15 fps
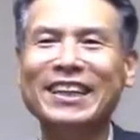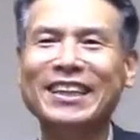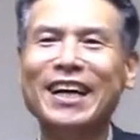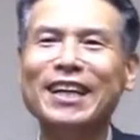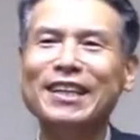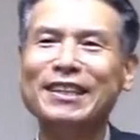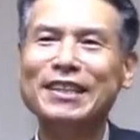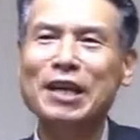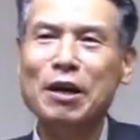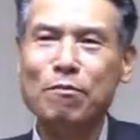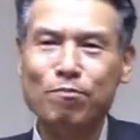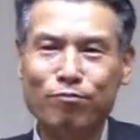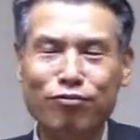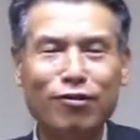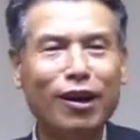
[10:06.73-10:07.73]
나는
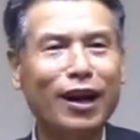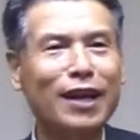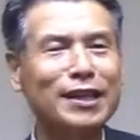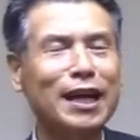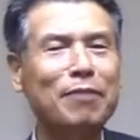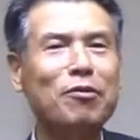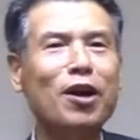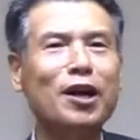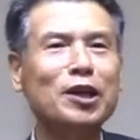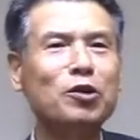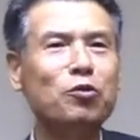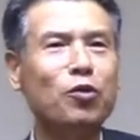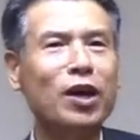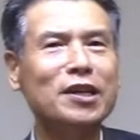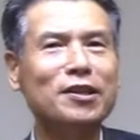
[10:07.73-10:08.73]
부활에
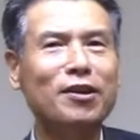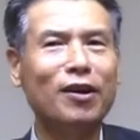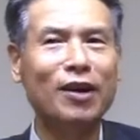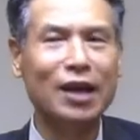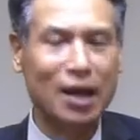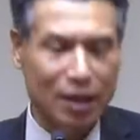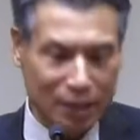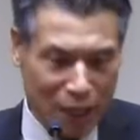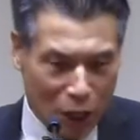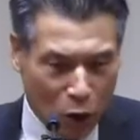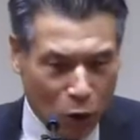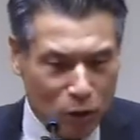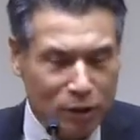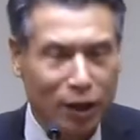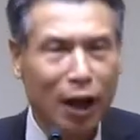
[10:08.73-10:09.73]
참여하기 위해서
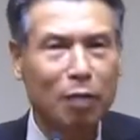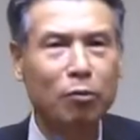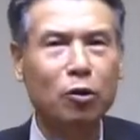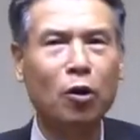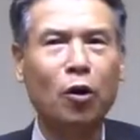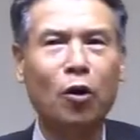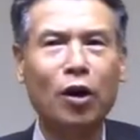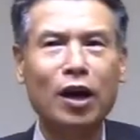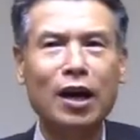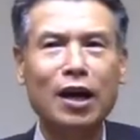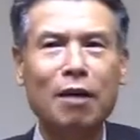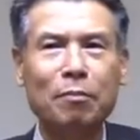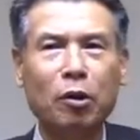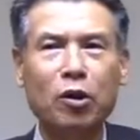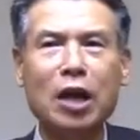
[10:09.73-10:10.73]
새로운 사람으로
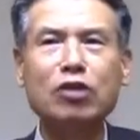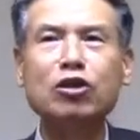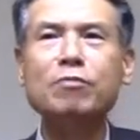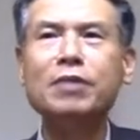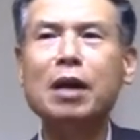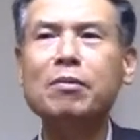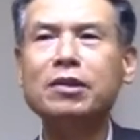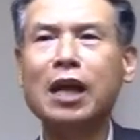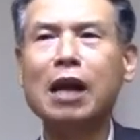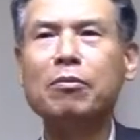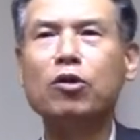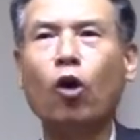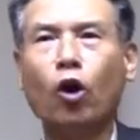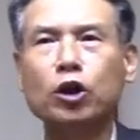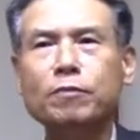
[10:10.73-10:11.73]
바로 예수님 닮은
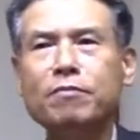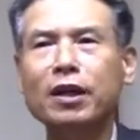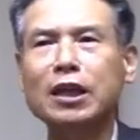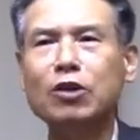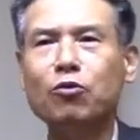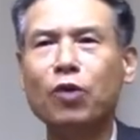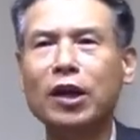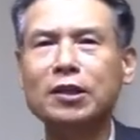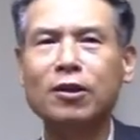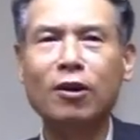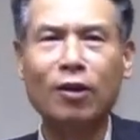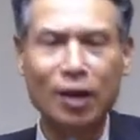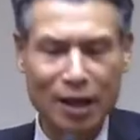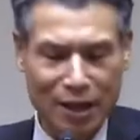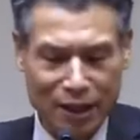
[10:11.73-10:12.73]
사람으 거듭나기
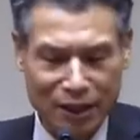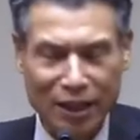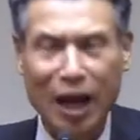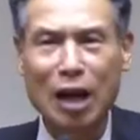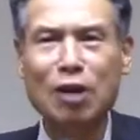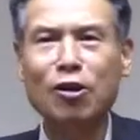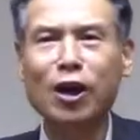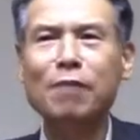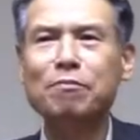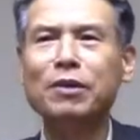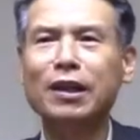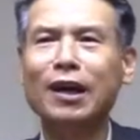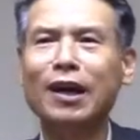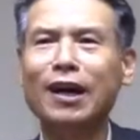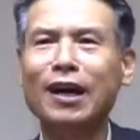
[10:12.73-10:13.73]
위해서
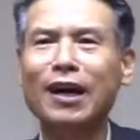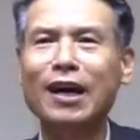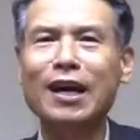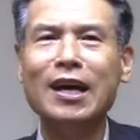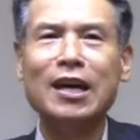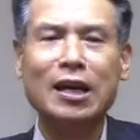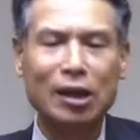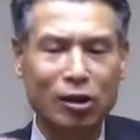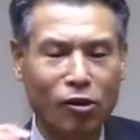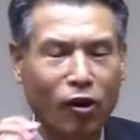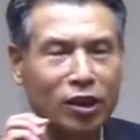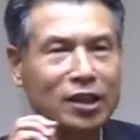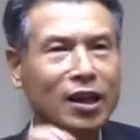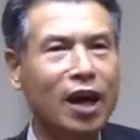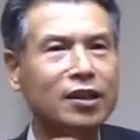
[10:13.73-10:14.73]
달려갑니다.
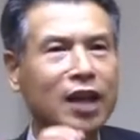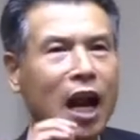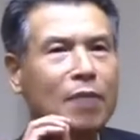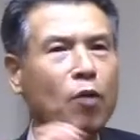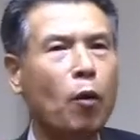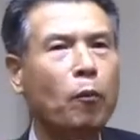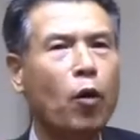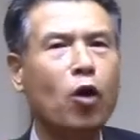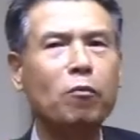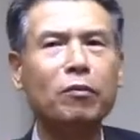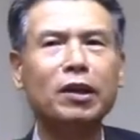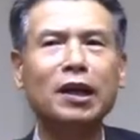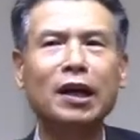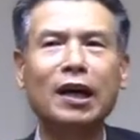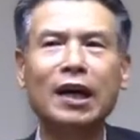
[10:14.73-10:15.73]
그것이 나의 삶의
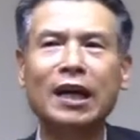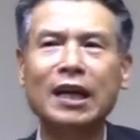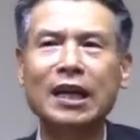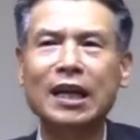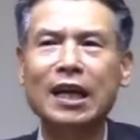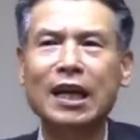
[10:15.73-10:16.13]
목표입니다.